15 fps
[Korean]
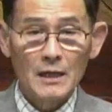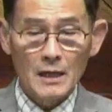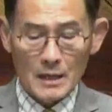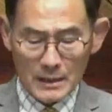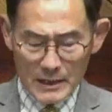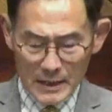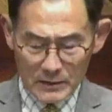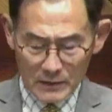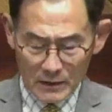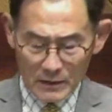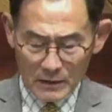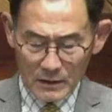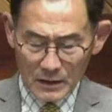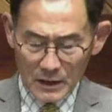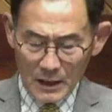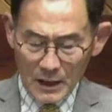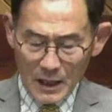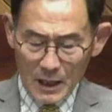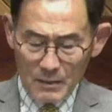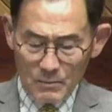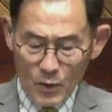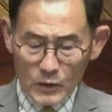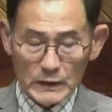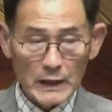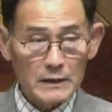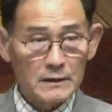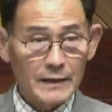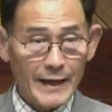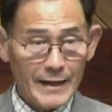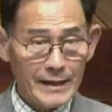그래서 어, 모세를
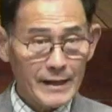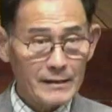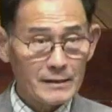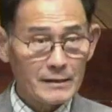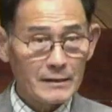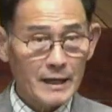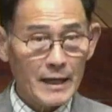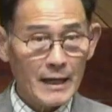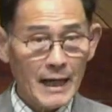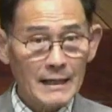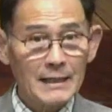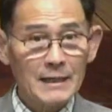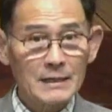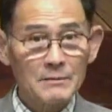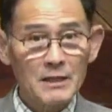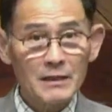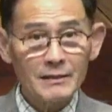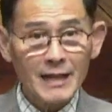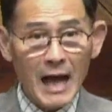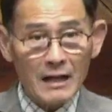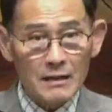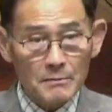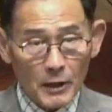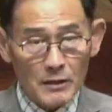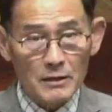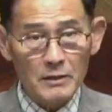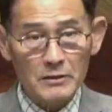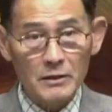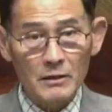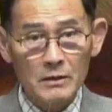대항했을 때 하나님이 땅을
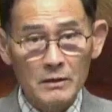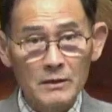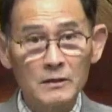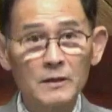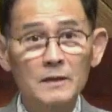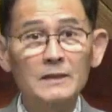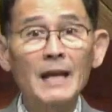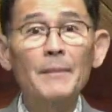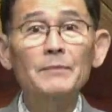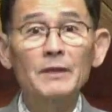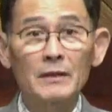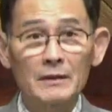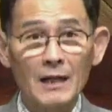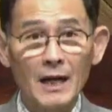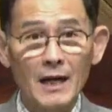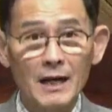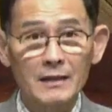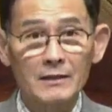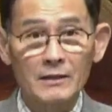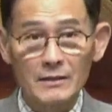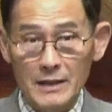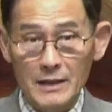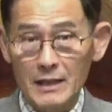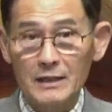벌려서 그들을 삼켰다 그런 얘기를